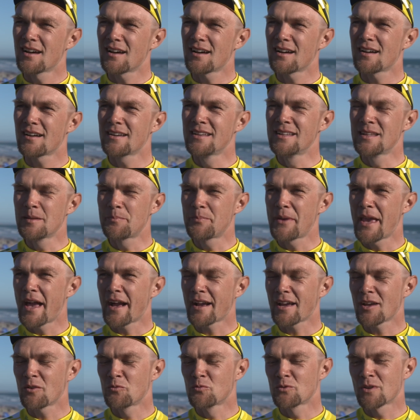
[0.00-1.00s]
äh, in die
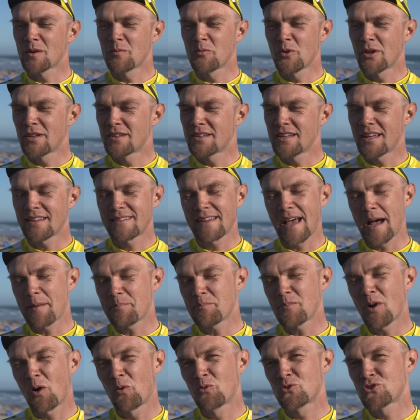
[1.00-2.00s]
Berge und einmal die
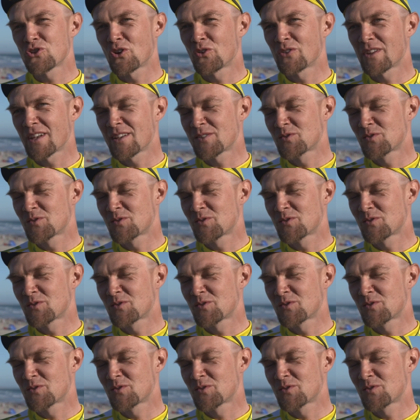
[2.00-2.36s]
Etappen anschauen,